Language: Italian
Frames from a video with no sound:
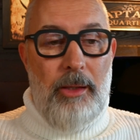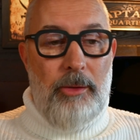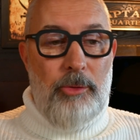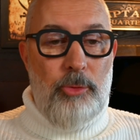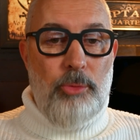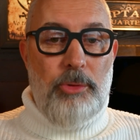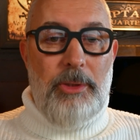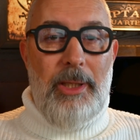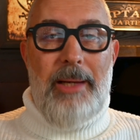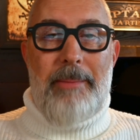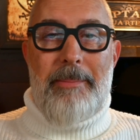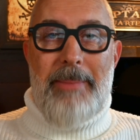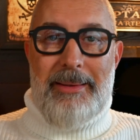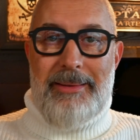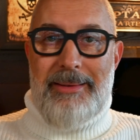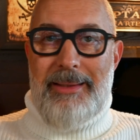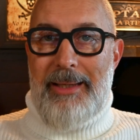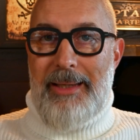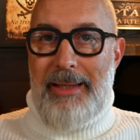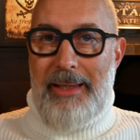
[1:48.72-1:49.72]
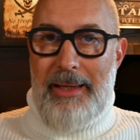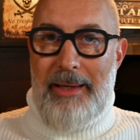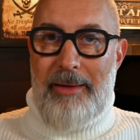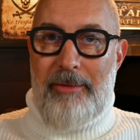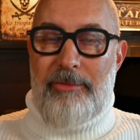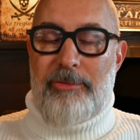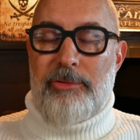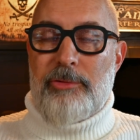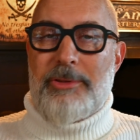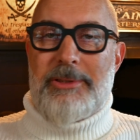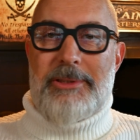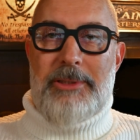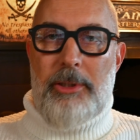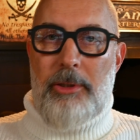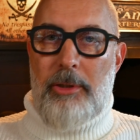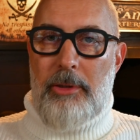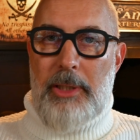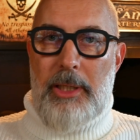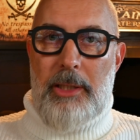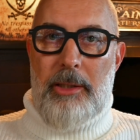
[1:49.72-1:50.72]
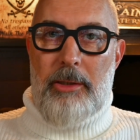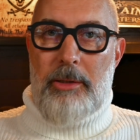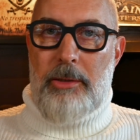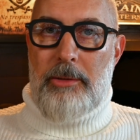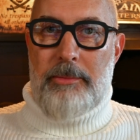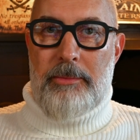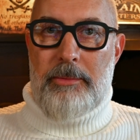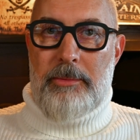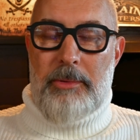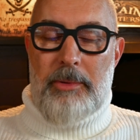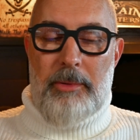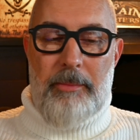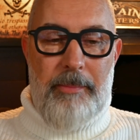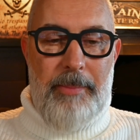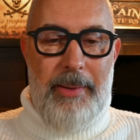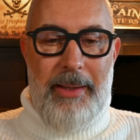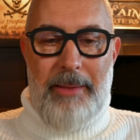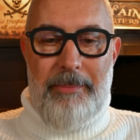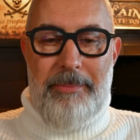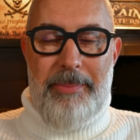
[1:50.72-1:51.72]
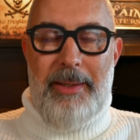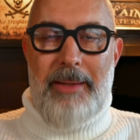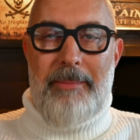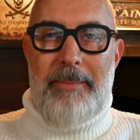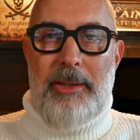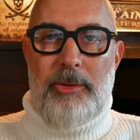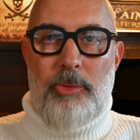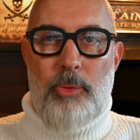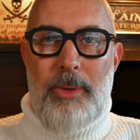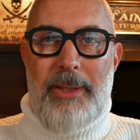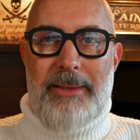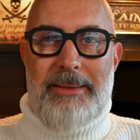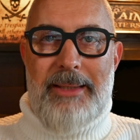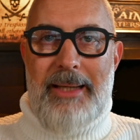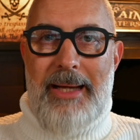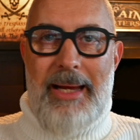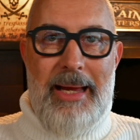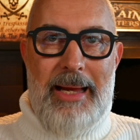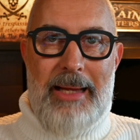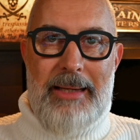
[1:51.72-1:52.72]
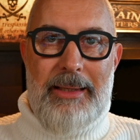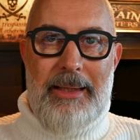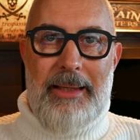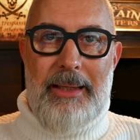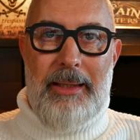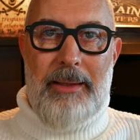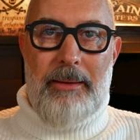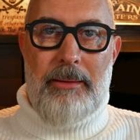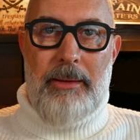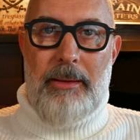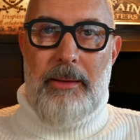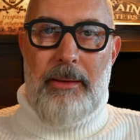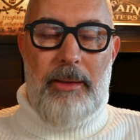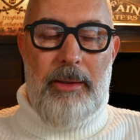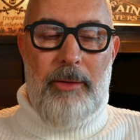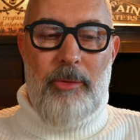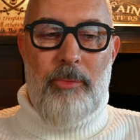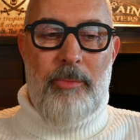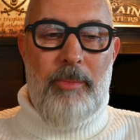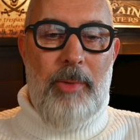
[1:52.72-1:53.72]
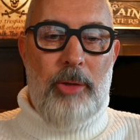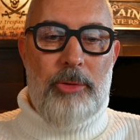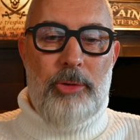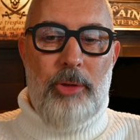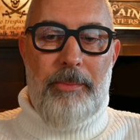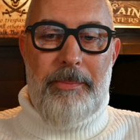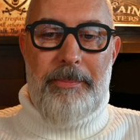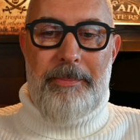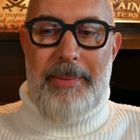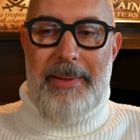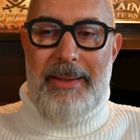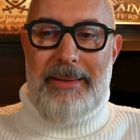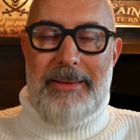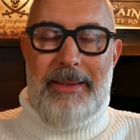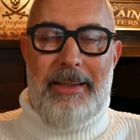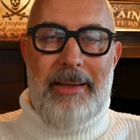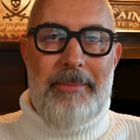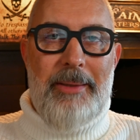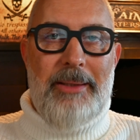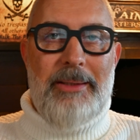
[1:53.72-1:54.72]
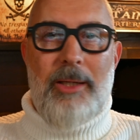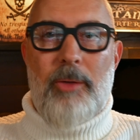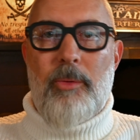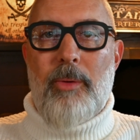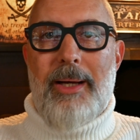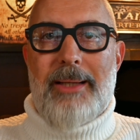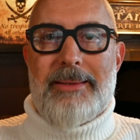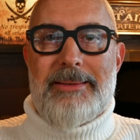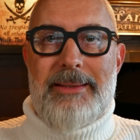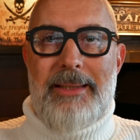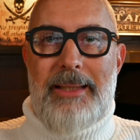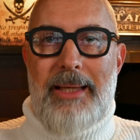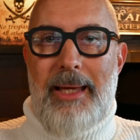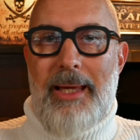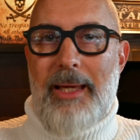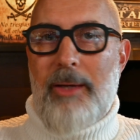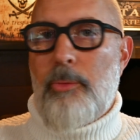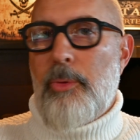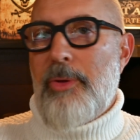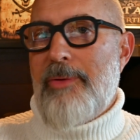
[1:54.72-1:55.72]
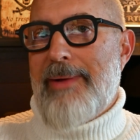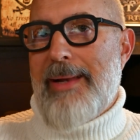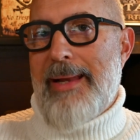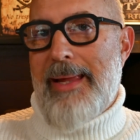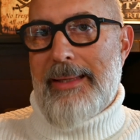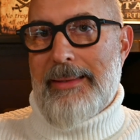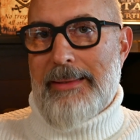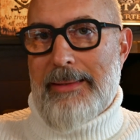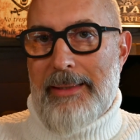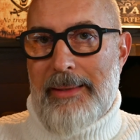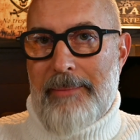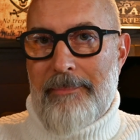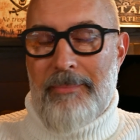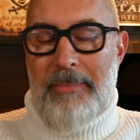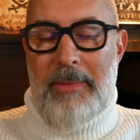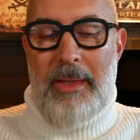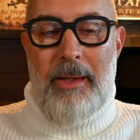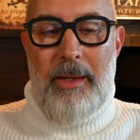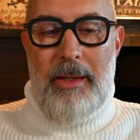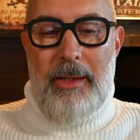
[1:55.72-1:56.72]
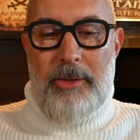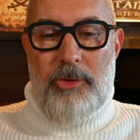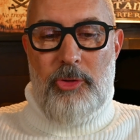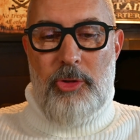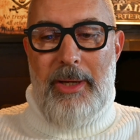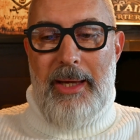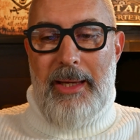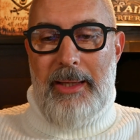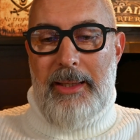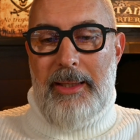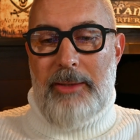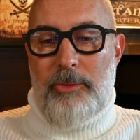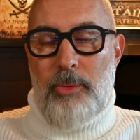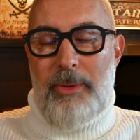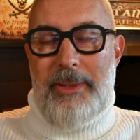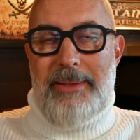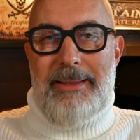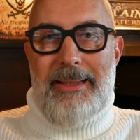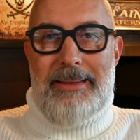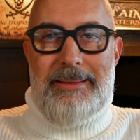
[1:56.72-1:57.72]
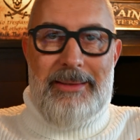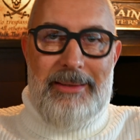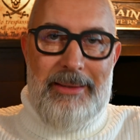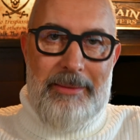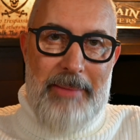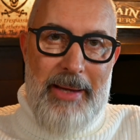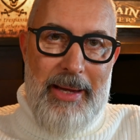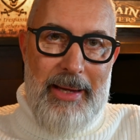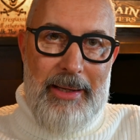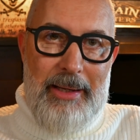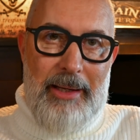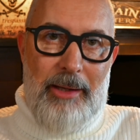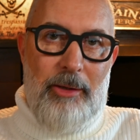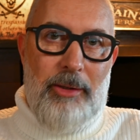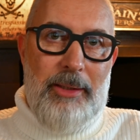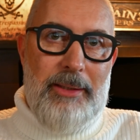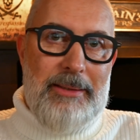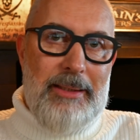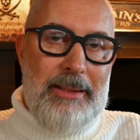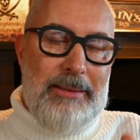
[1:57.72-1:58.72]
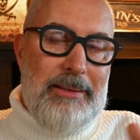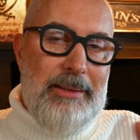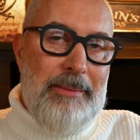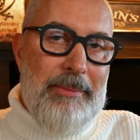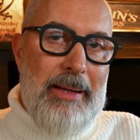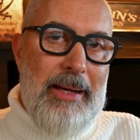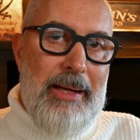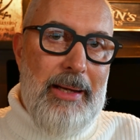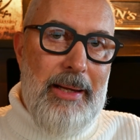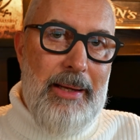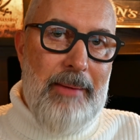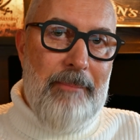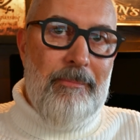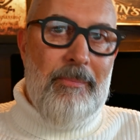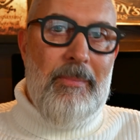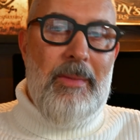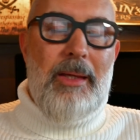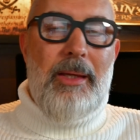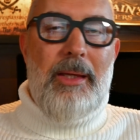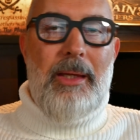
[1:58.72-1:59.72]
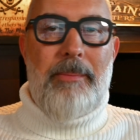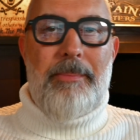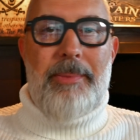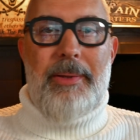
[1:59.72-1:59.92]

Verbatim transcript: Tutte le batterie funzionano per i primi 2-3 anni in un modo praticamente quasi equivalente. Cioè che tu le tratti bene o le tratti male, i